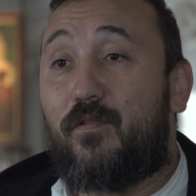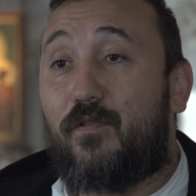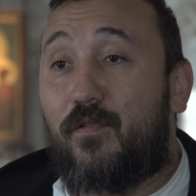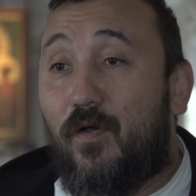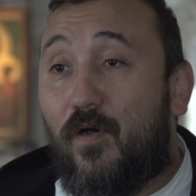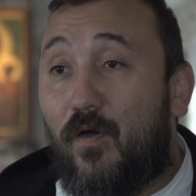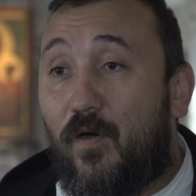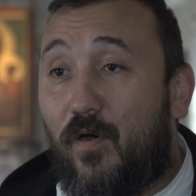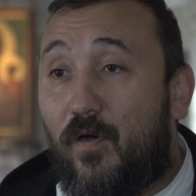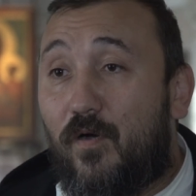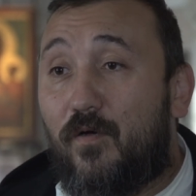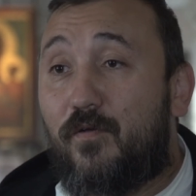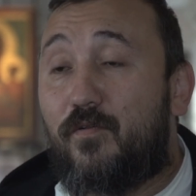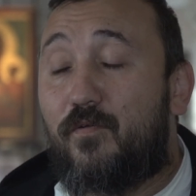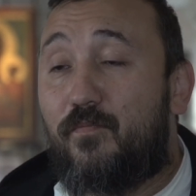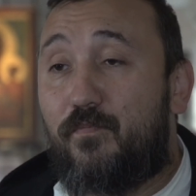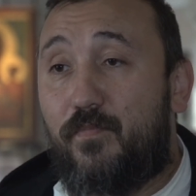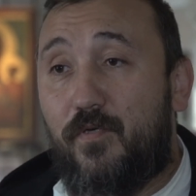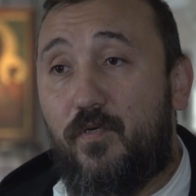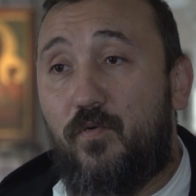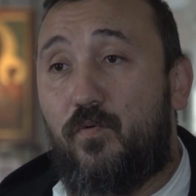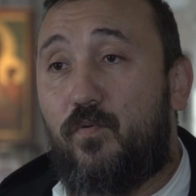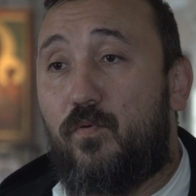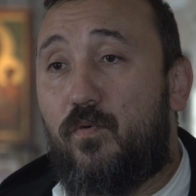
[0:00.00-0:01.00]
To on
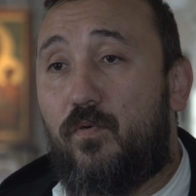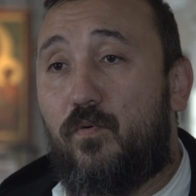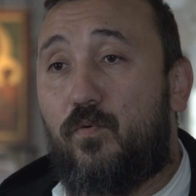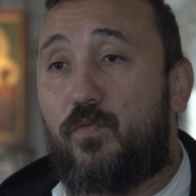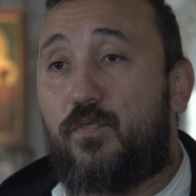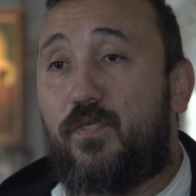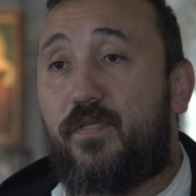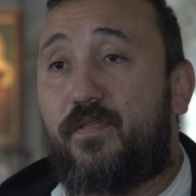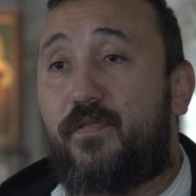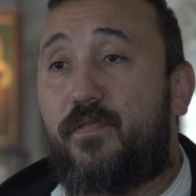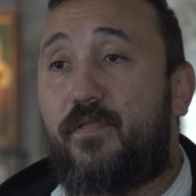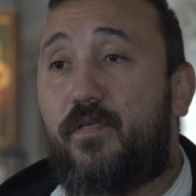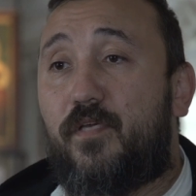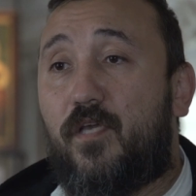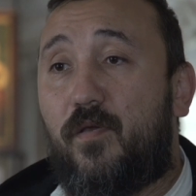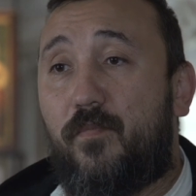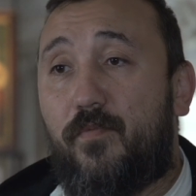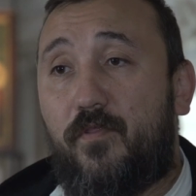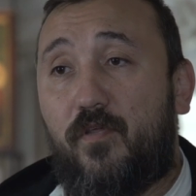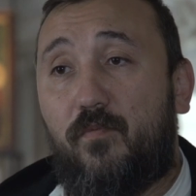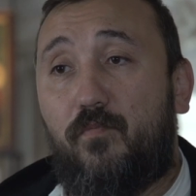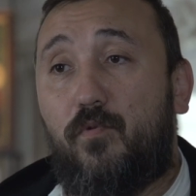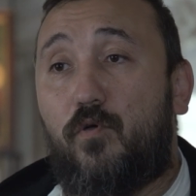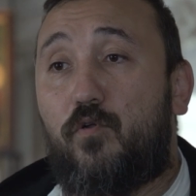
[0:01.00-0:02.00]
był
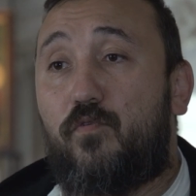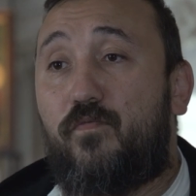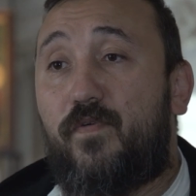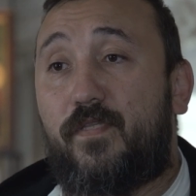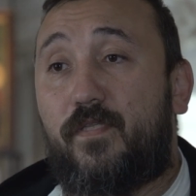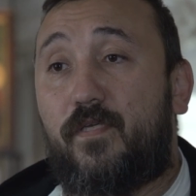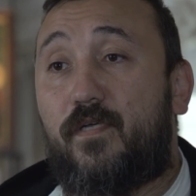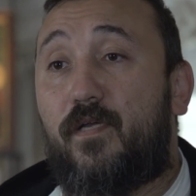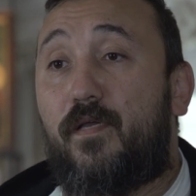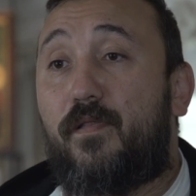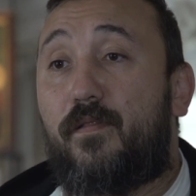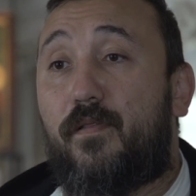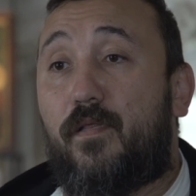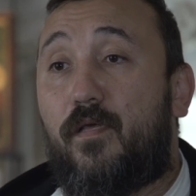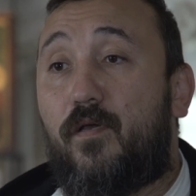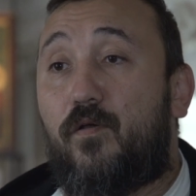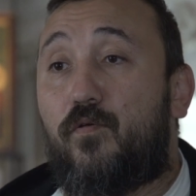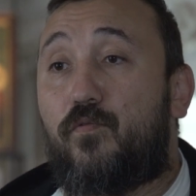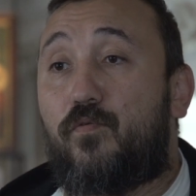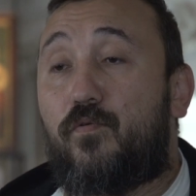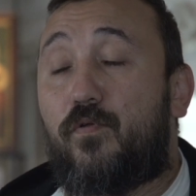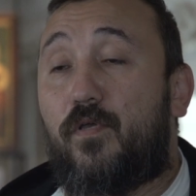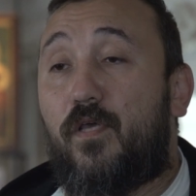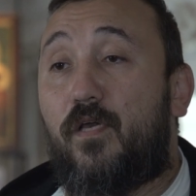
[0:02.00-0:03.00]
uczestnikiem Soboru
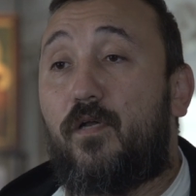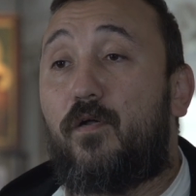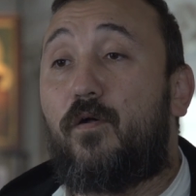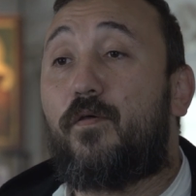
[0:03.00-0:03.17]
Watykańskiego II,